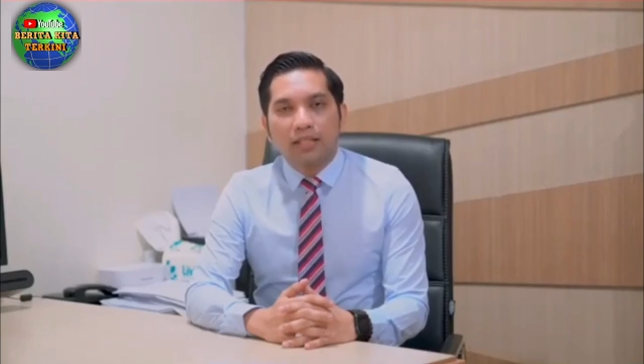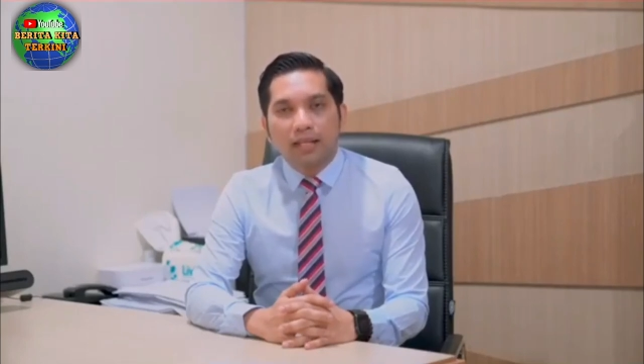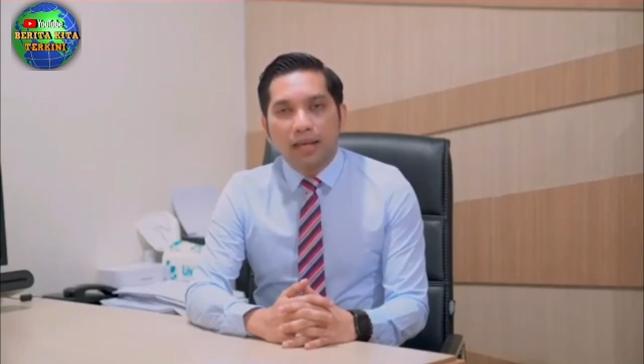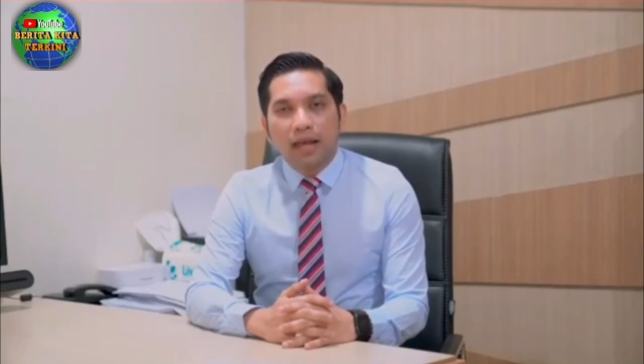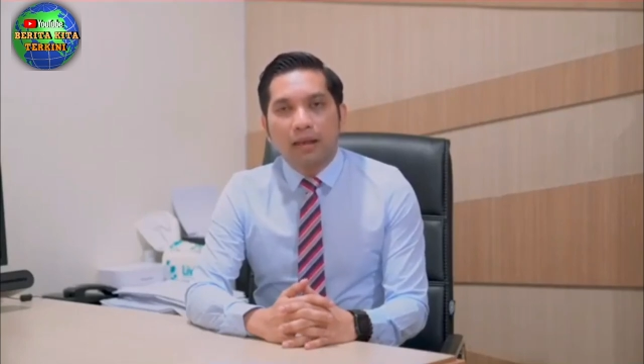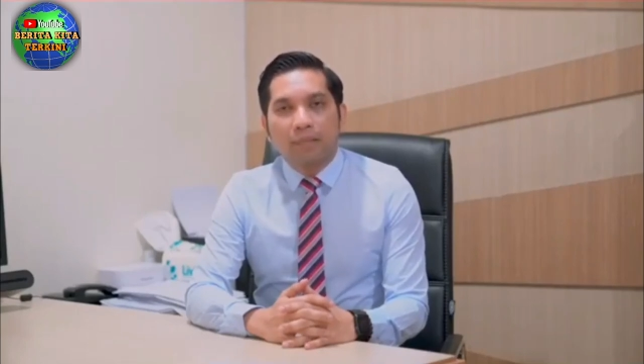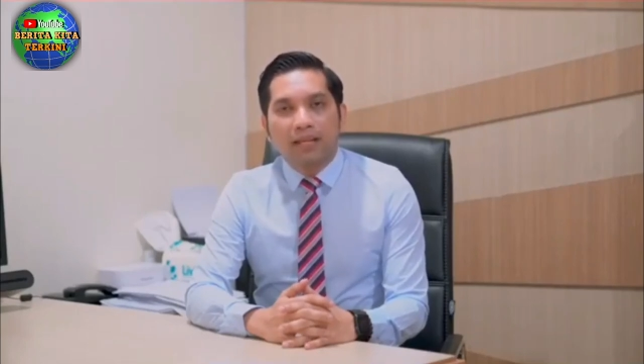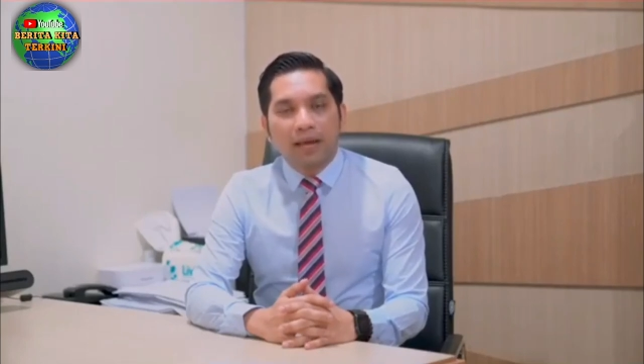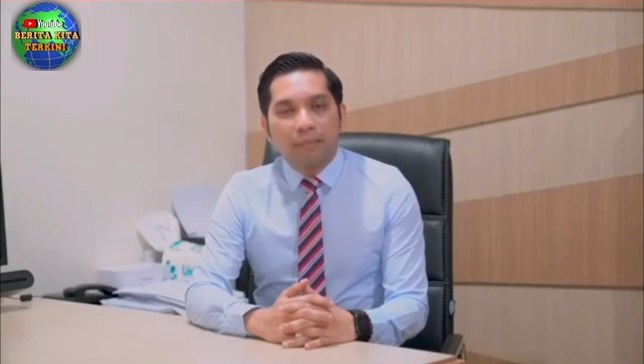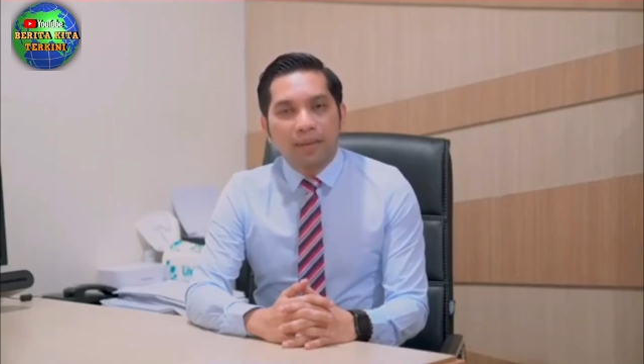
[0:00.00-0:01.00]
saya
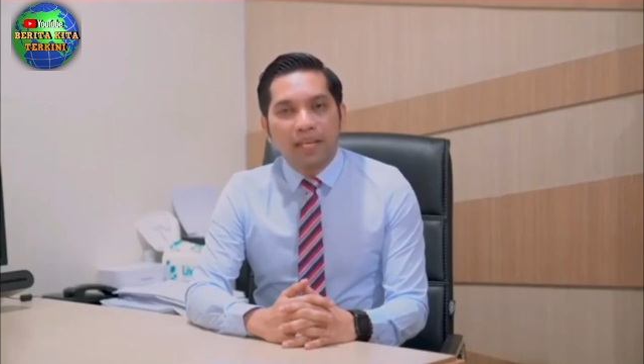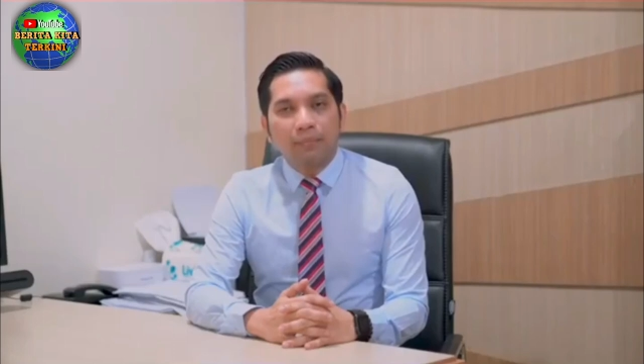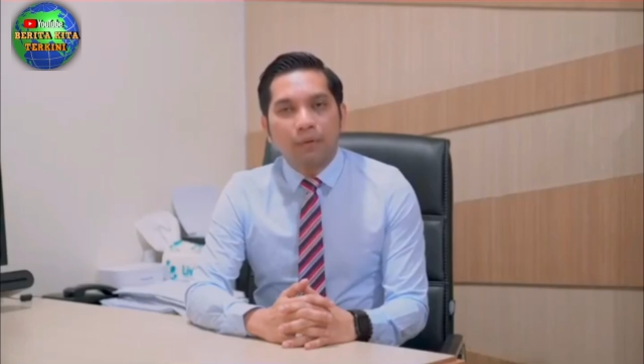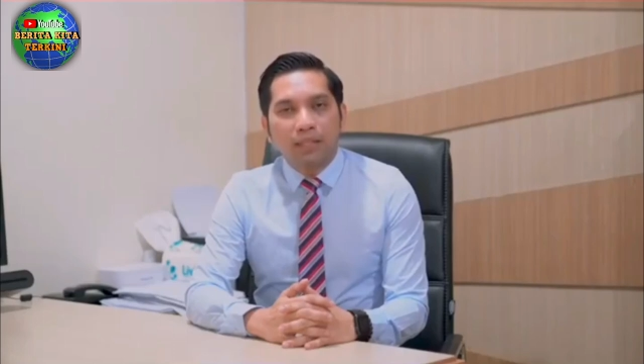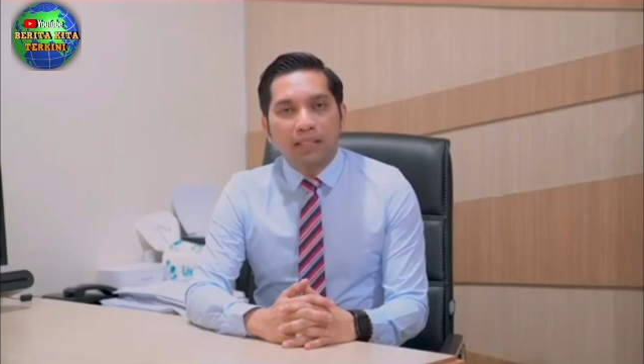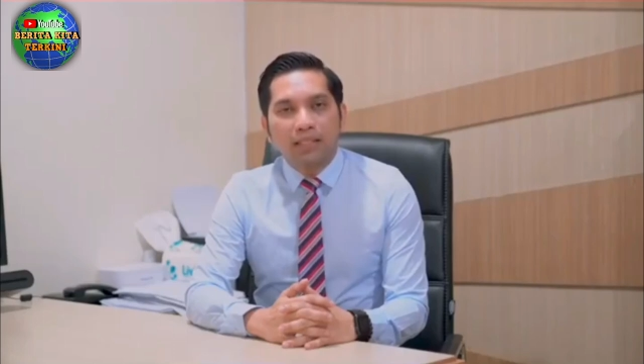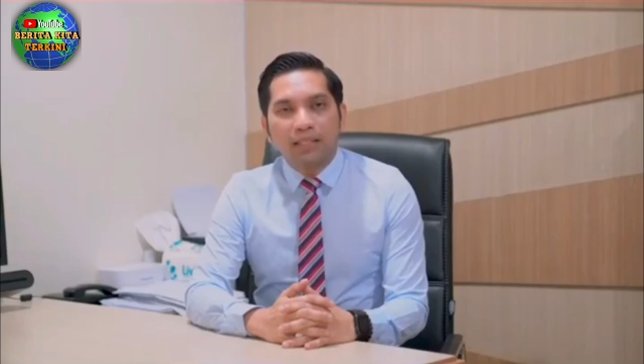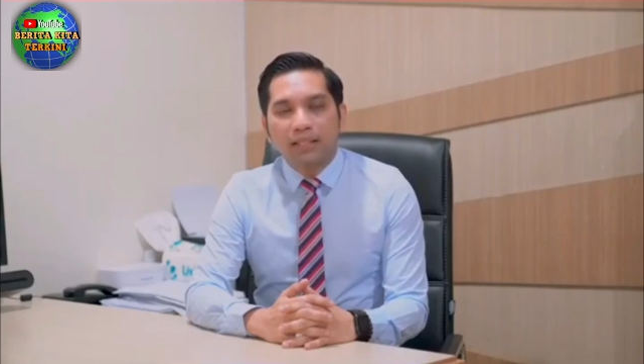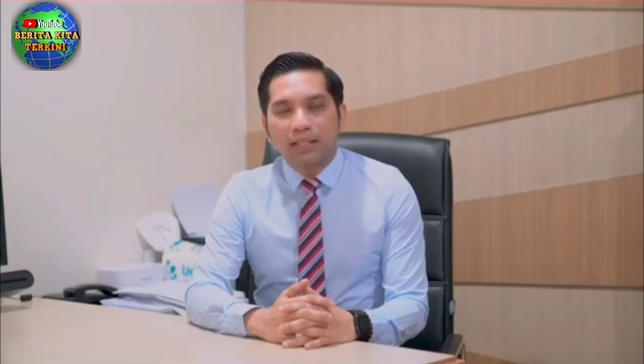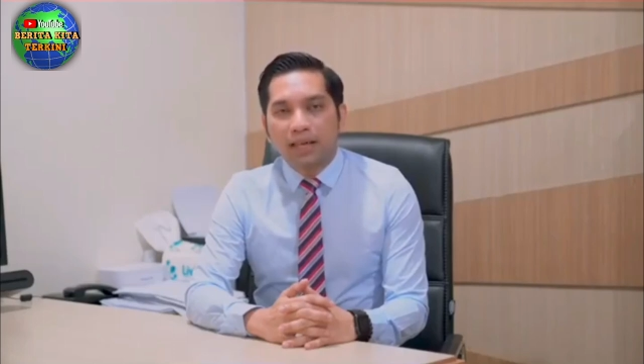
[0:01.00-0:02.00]
mendampingi
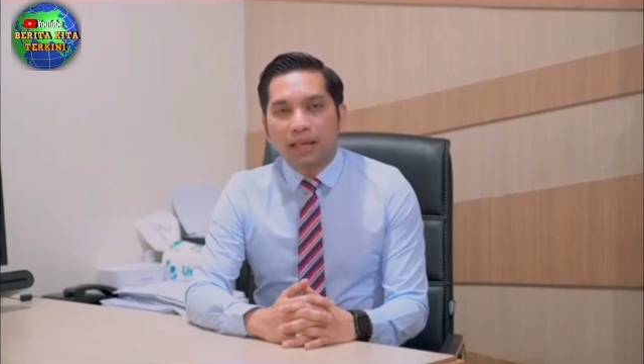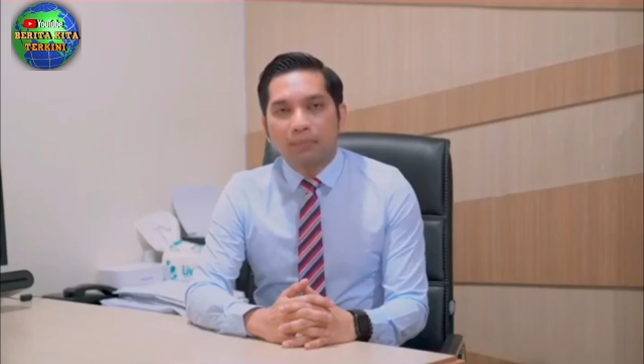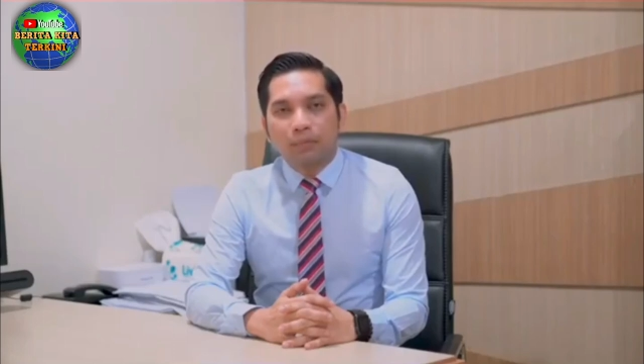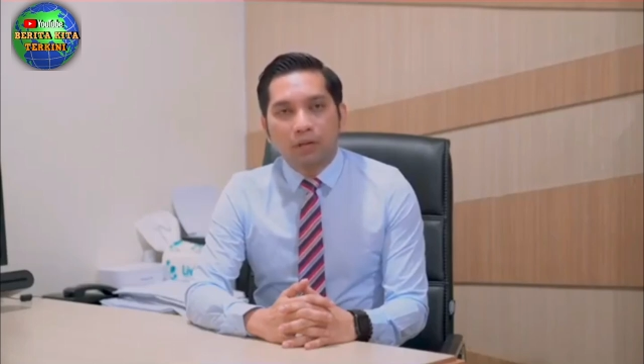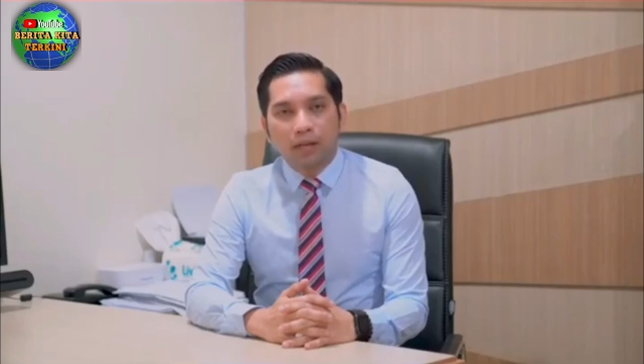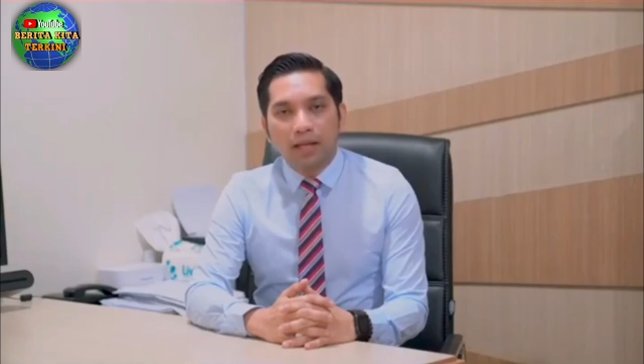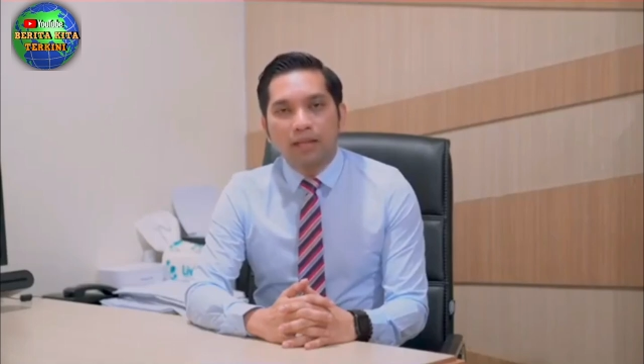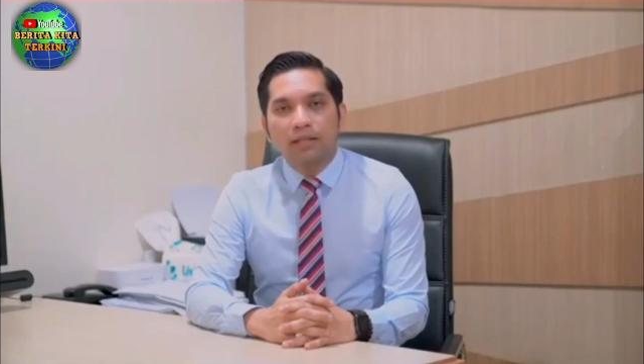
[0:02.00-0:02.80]
polisi dari Polda